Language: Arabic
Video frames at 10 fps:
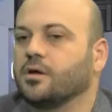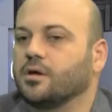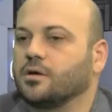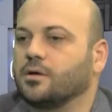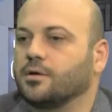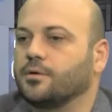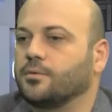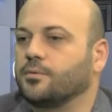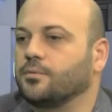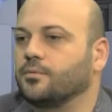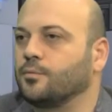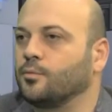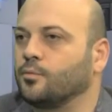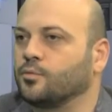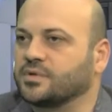آه
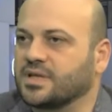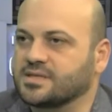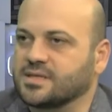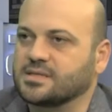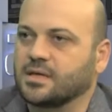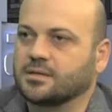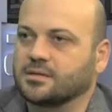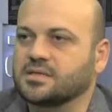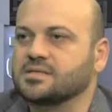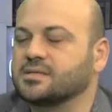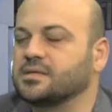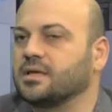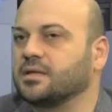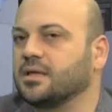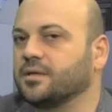والتصاصات
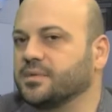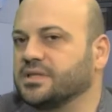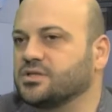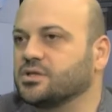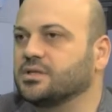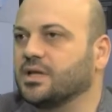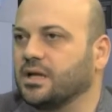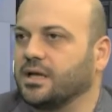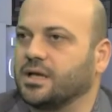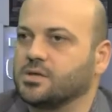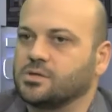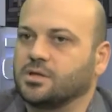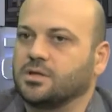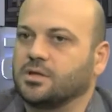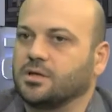التصاصات أنا بدي شد عليها
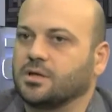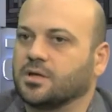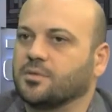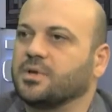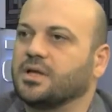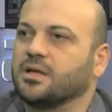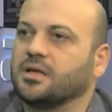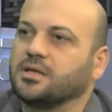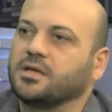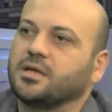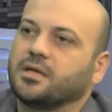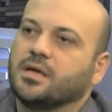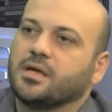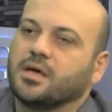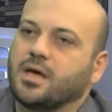عشان كرمال هي
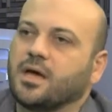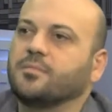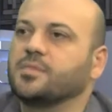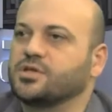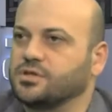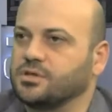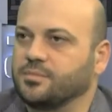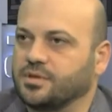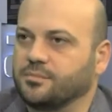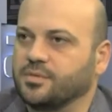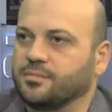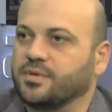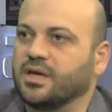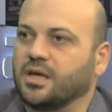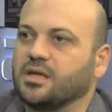اهم شيء
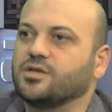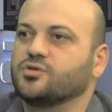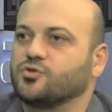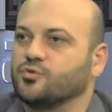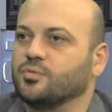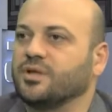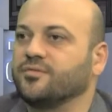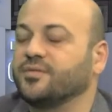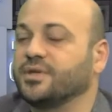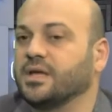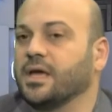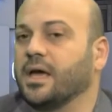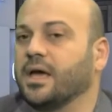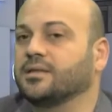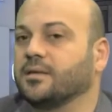بعلاج الجيوب الانفيه
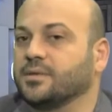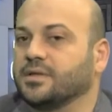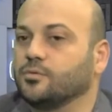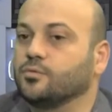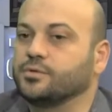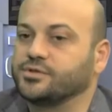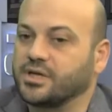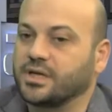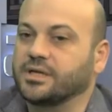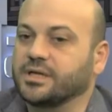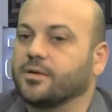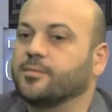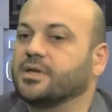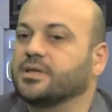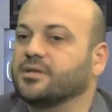حتى بدي اقول شغله
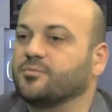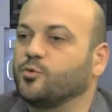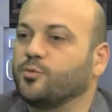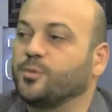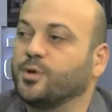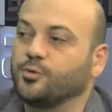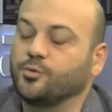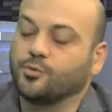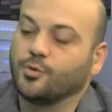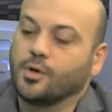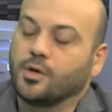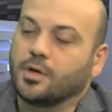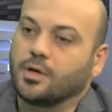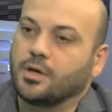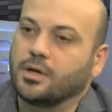كمان كثير مهمه انه
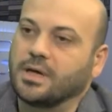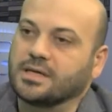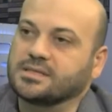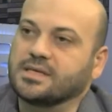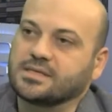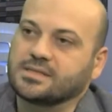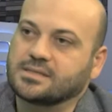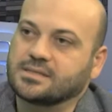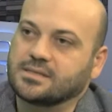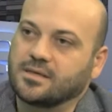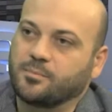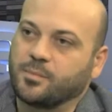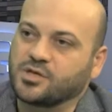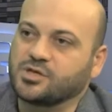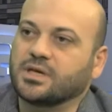آه، اساس
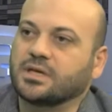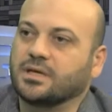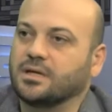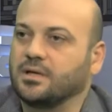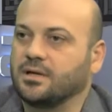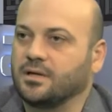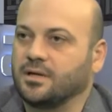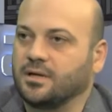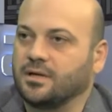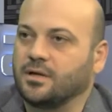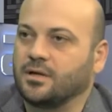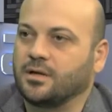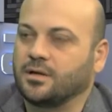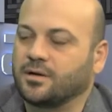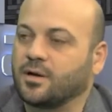مشاكل
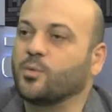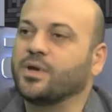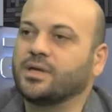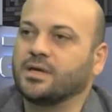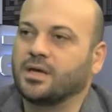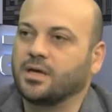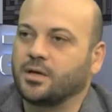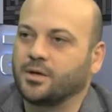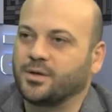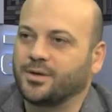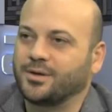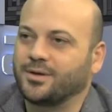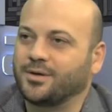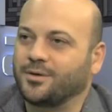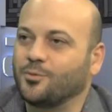الروايه
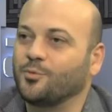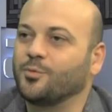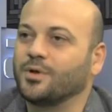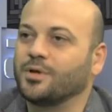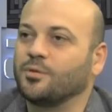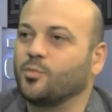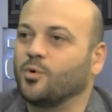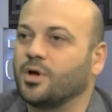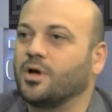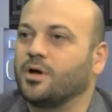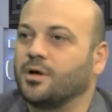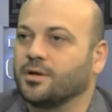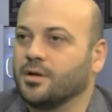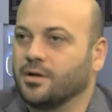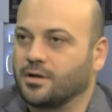آه، هو المنخار
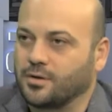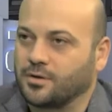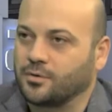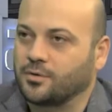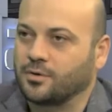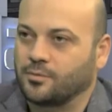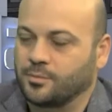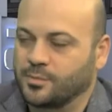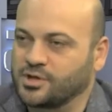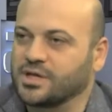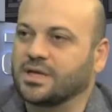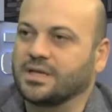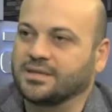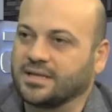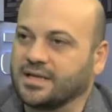آه،
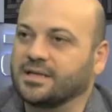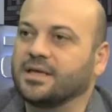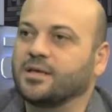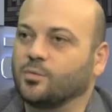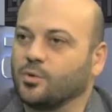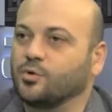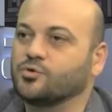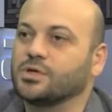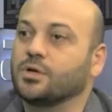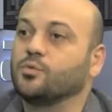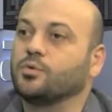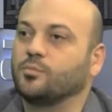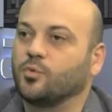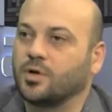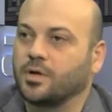ومشاكل الدينان والحنجره هو
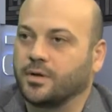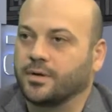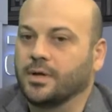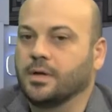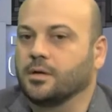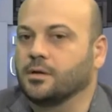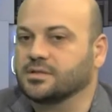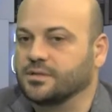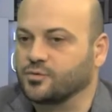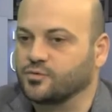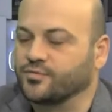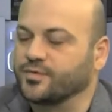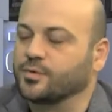المنخار اذا بتشوفي